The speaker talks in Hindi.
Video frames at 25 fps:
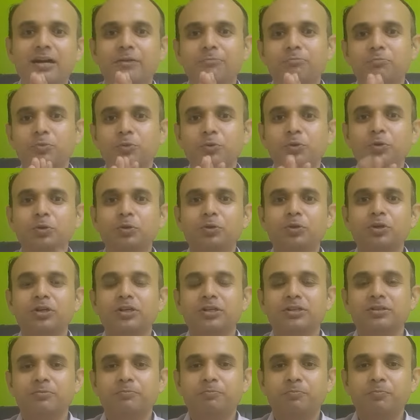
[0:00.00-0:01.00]
आपको
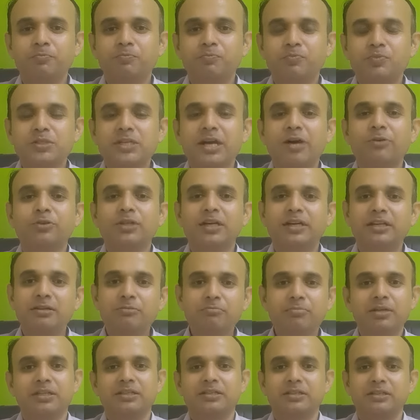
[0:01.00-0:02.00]
सावधानी
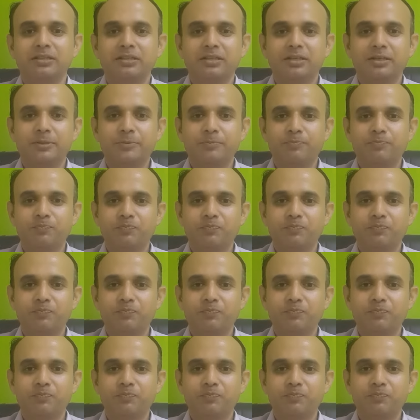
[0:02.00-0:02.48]
बरतनी